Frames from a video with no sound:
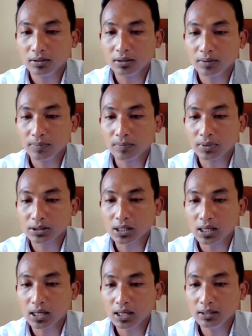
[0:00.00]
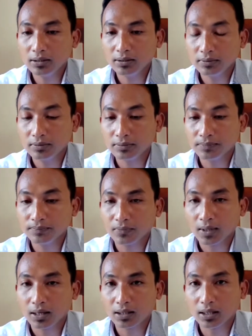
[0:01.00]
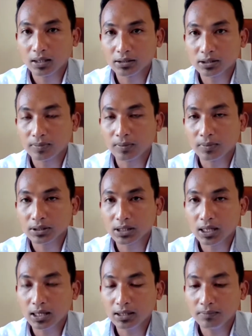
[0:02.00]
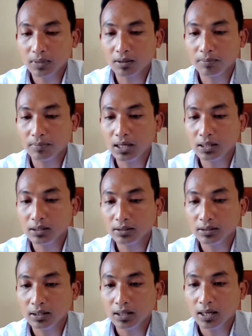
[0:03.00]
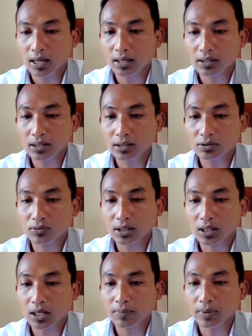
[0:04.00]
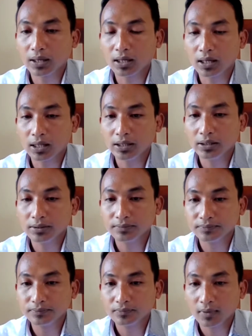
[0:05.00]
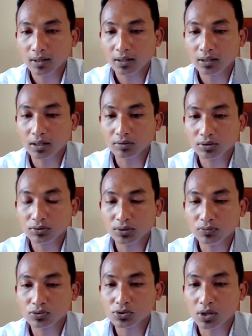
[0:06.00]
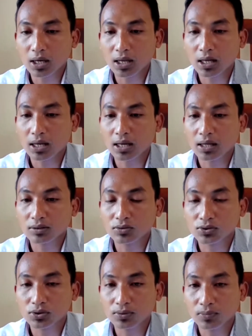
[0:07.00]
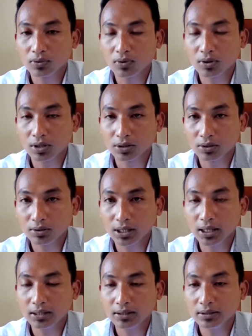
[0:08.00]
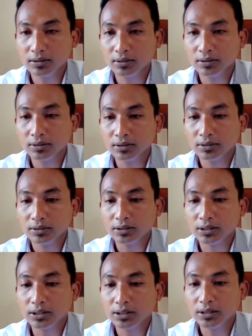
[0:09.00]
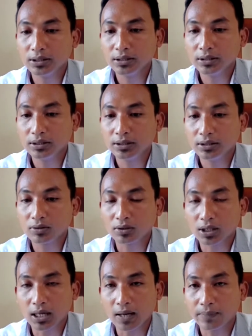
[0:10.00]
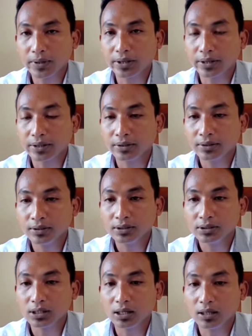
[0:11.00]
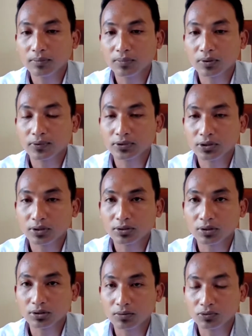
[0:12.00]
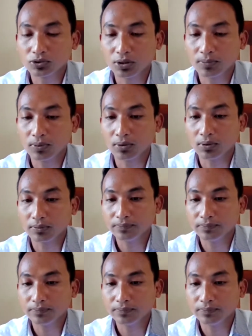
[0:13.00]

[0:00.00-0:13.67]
eh, pemeriksaan. Dari hasil pemeriksaan mengembang ada dua TKP yang lain, yaitu di Musola Dusun Purwokerto dan di konter HP Jalan Profesor Dr. Mustopo.